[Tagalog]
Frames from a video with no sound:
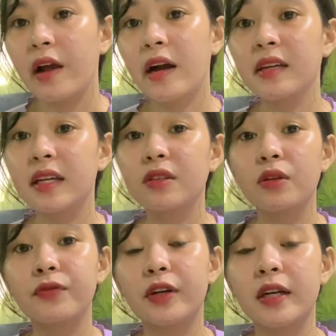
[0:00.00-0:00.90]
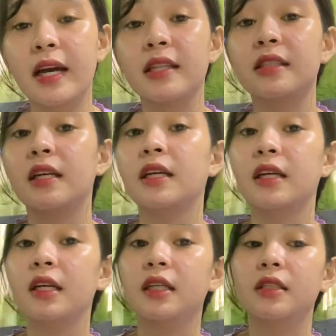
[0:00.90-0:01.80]
Ayan, don't forget,
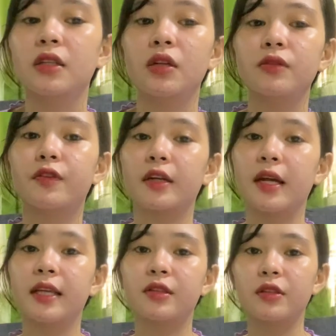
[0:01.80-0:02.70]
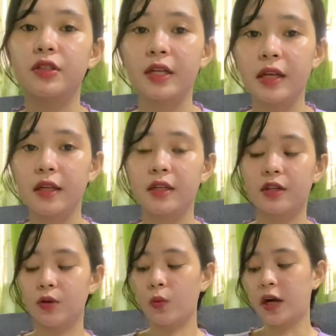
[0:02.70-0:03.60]
don't forget to drink
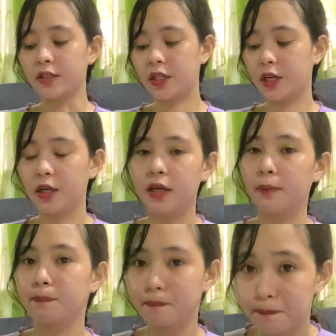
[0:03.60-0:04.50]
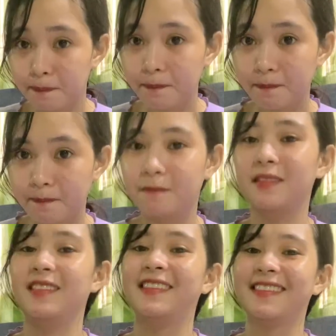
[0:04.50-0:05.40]
your water.
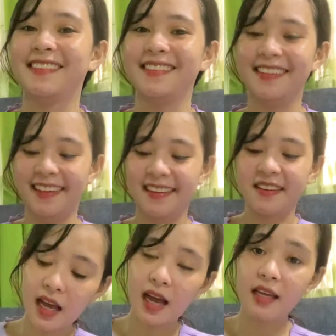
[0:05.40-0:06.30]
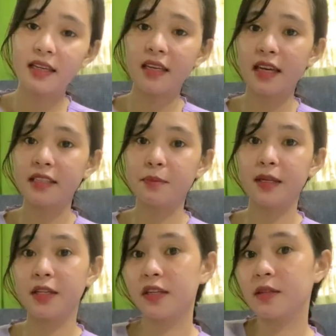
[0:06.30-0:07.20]
Giniagawa! Ay, ay, nabili
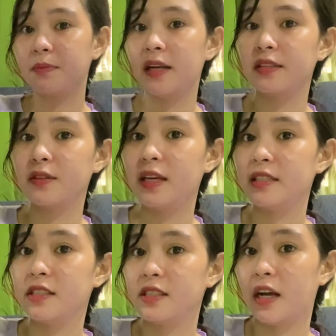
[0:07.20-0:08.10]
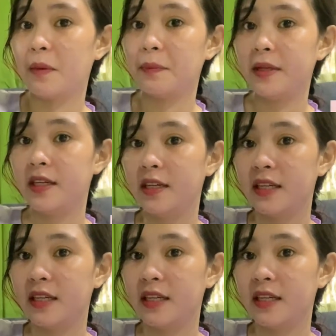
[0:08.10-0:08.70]
ko rin pala to guys sa Shopee.